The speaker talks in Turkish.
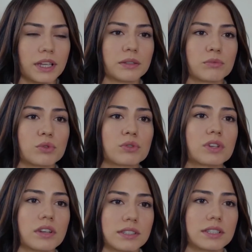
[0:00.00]
Kendimi çok
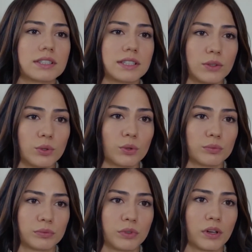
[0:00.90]
şanslı
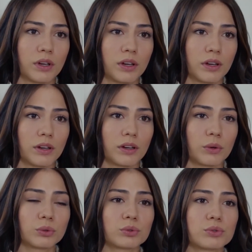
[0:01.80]
hissediyorum.
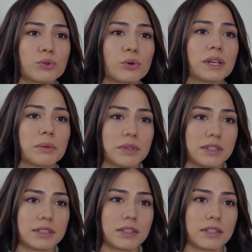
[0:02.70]
Onur çok iyi bir